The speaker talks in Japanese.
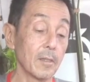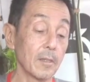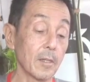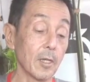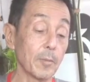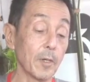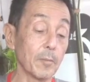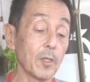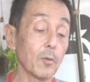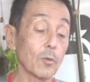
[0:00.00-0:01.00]

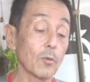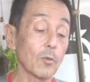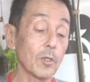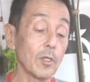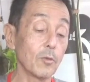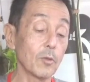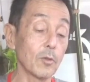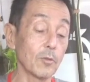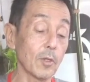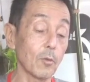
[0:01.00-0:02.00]
カラパンミンドロ島にいるっていうね、